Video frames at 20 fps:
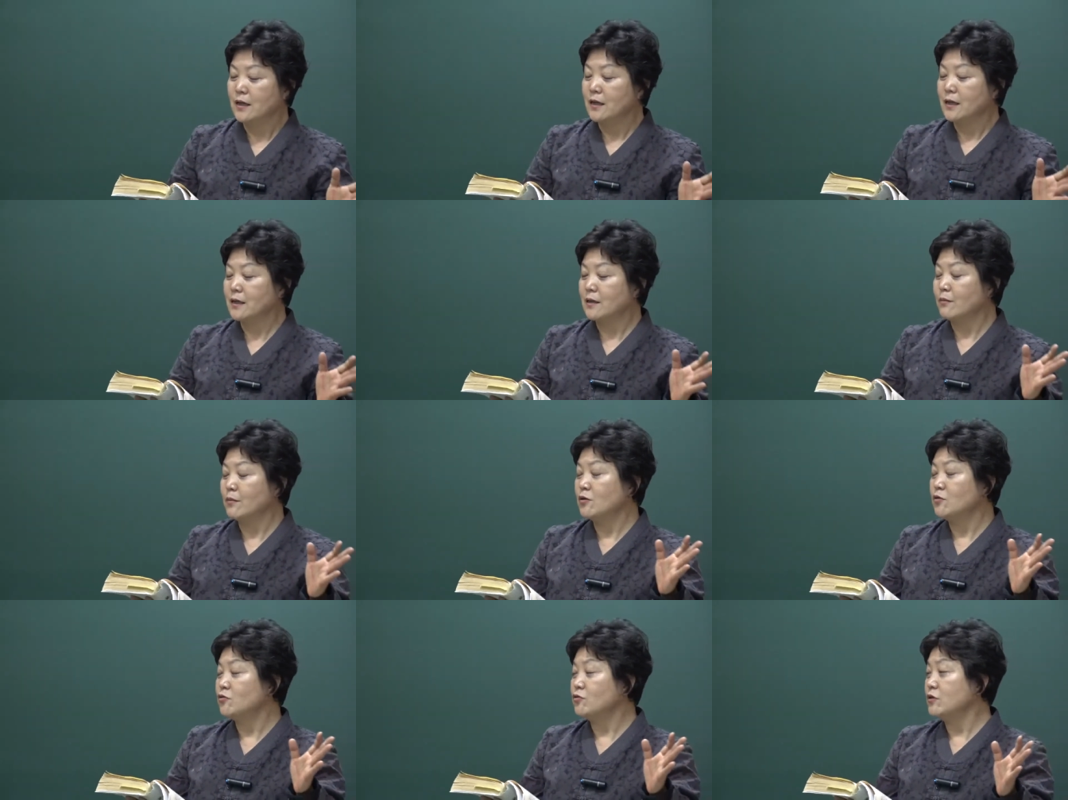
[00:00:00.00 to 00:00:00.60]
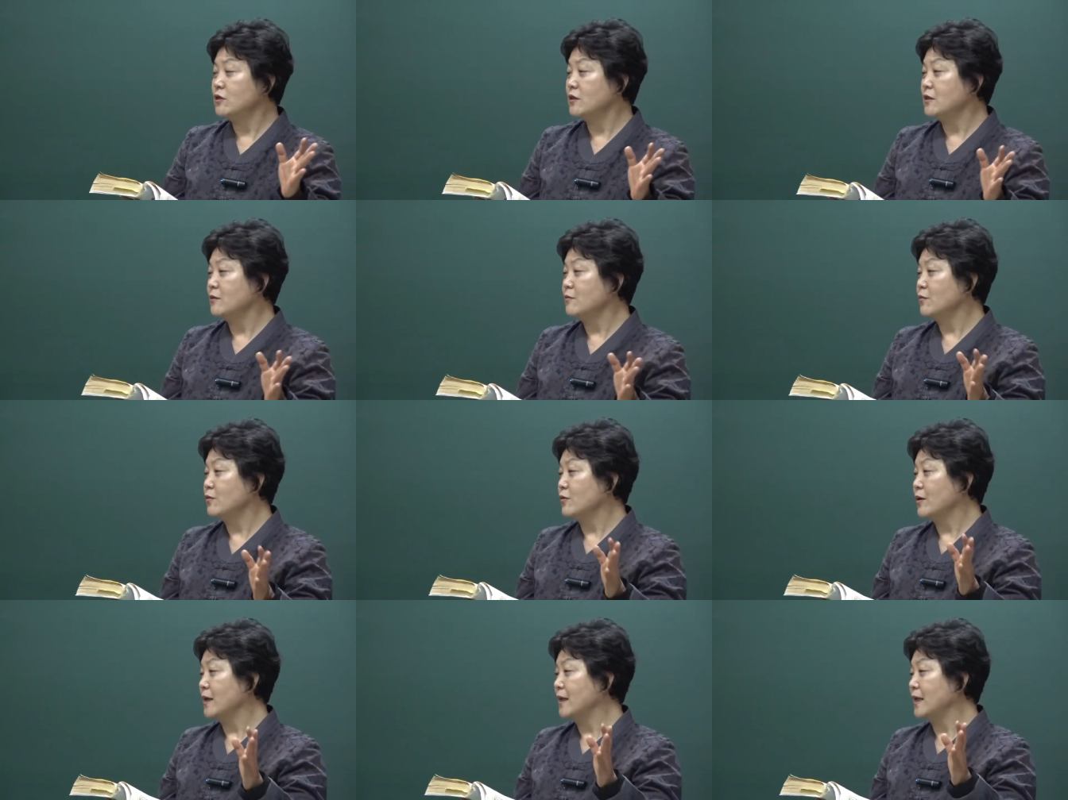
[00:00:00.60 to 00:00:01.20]
그 다음에
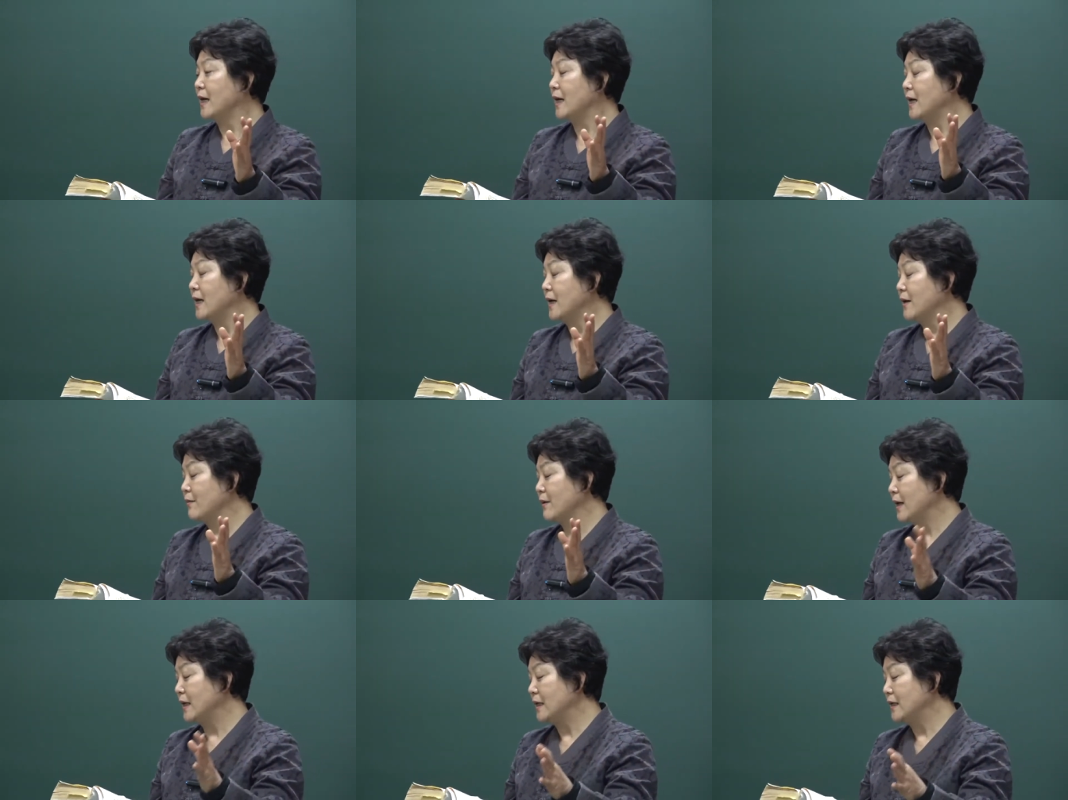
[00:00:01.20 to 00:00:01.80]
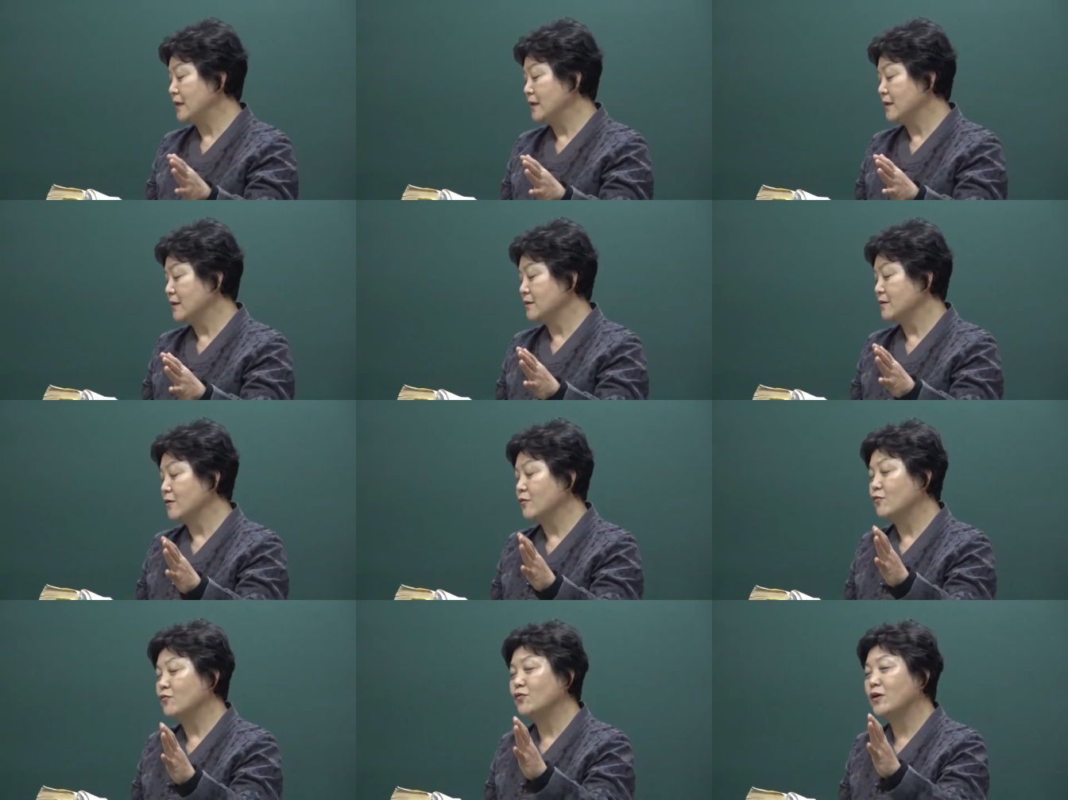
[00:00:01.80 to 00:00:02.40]
순임금 또한 나이가 많이
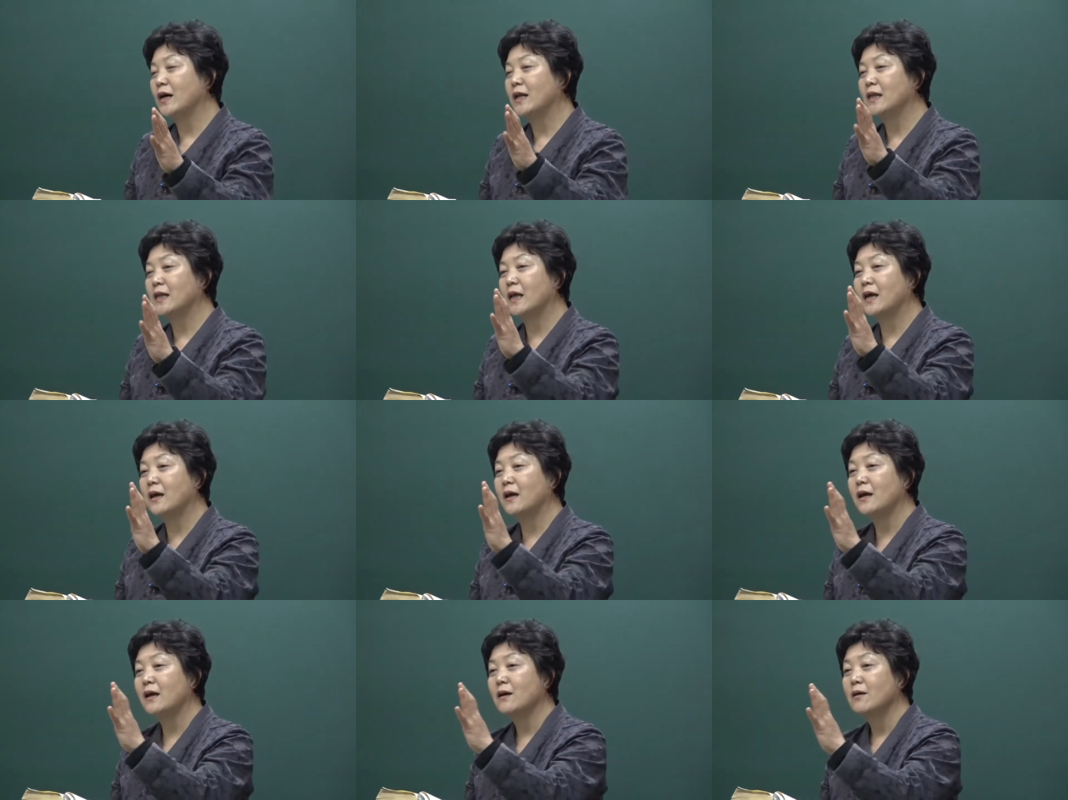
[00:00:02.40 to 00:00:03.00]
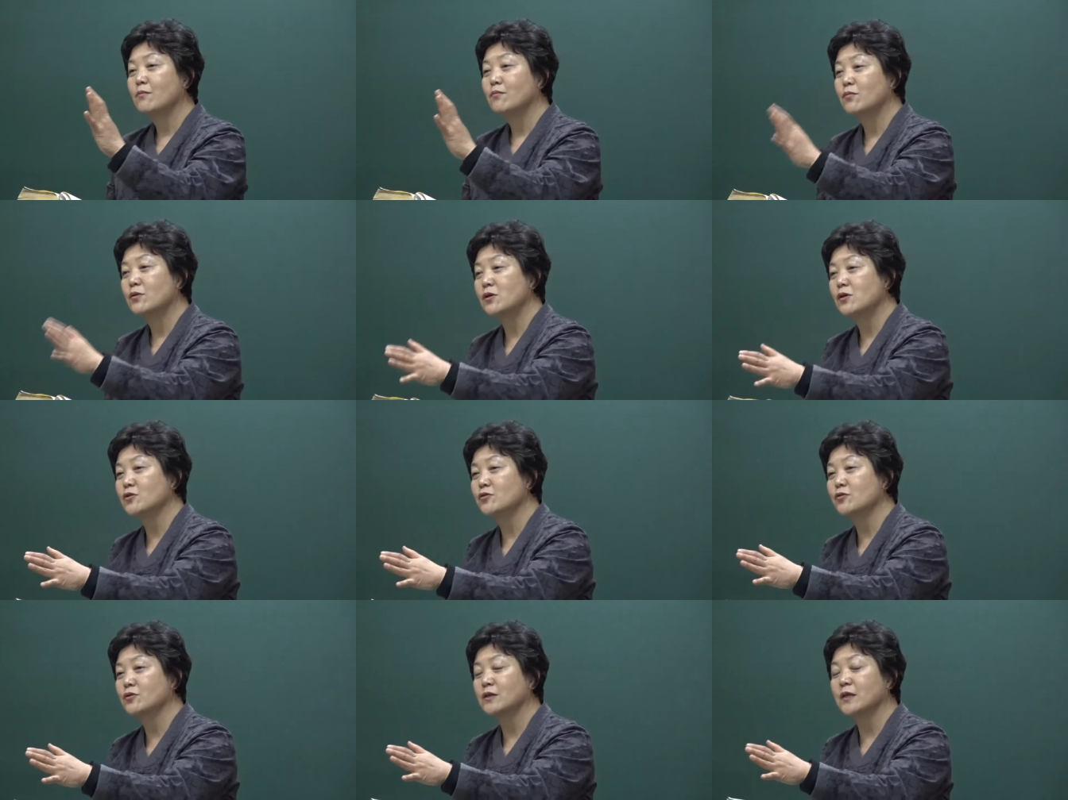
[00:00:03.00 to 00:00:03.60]
들어서 우한테
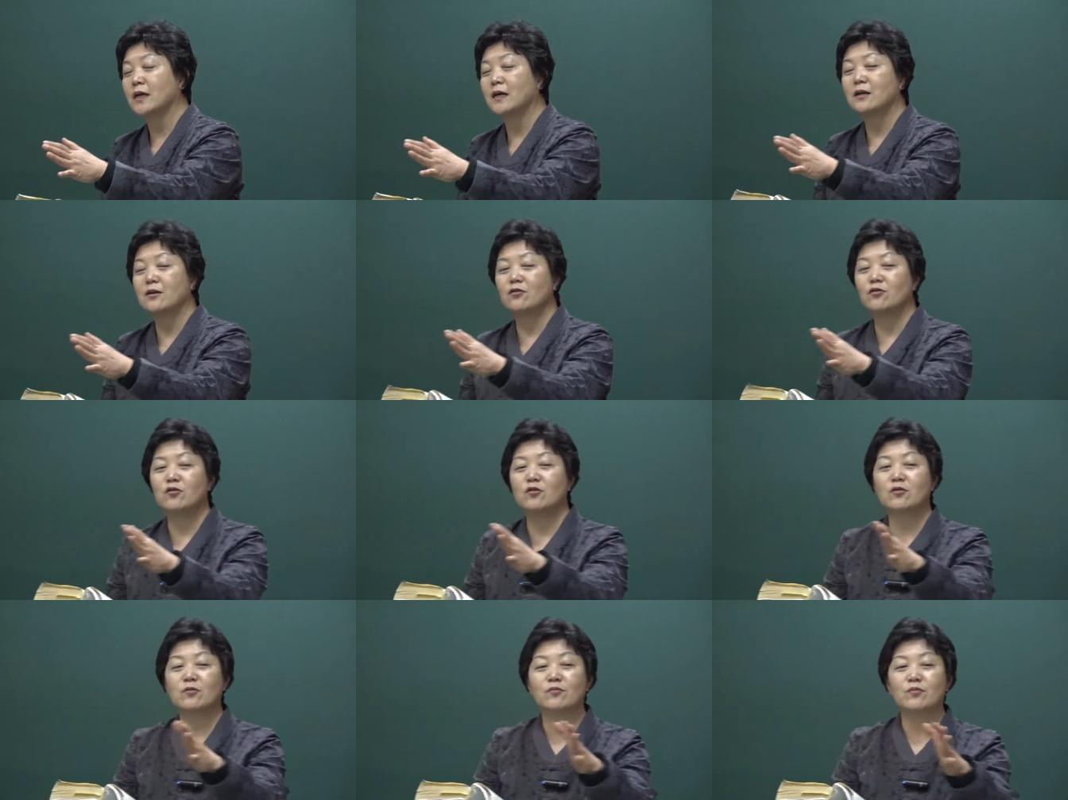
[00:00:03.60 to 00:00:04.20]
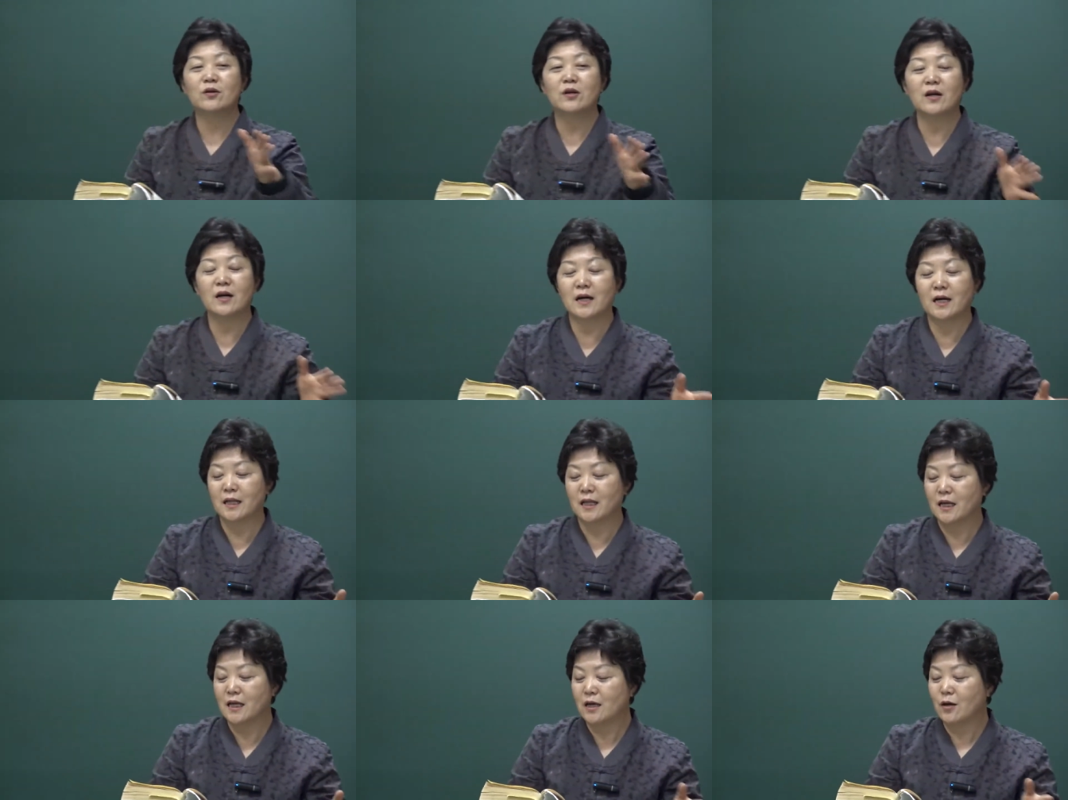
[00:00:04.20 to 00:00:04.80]
물려주고 나는 뒤로
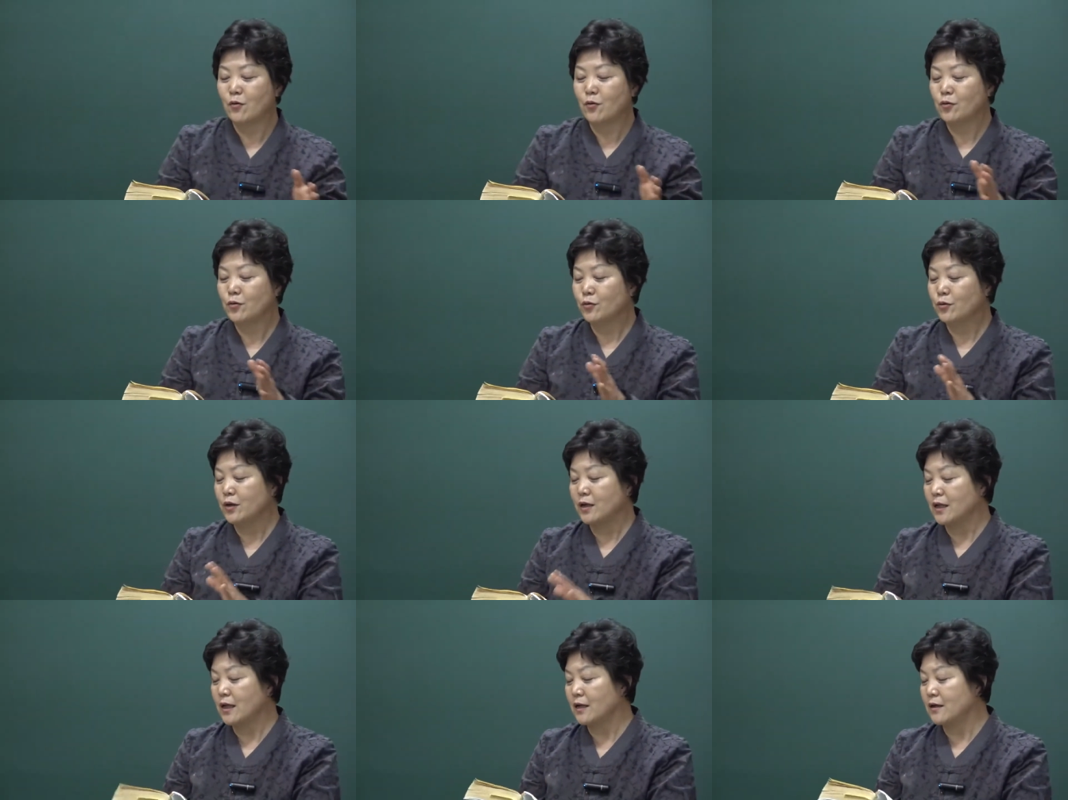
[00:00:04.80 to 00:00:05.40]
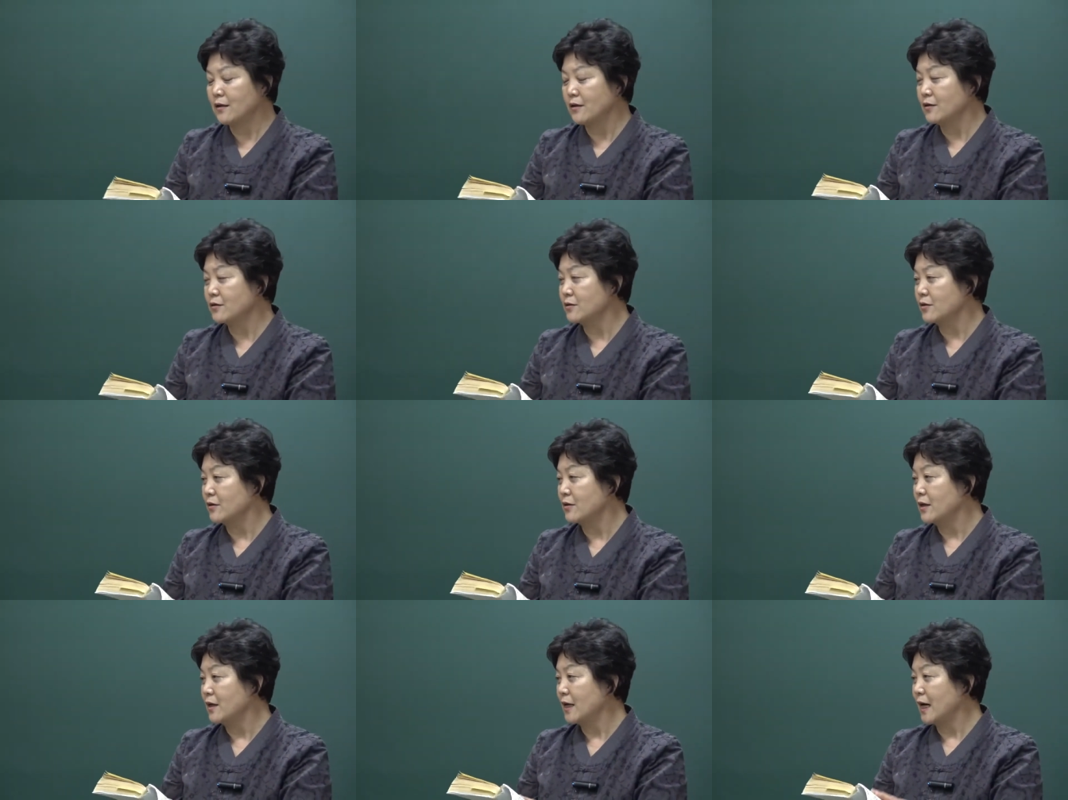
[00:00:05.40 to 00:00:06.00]
물러간다. 이게 호돈이 되는 거죠.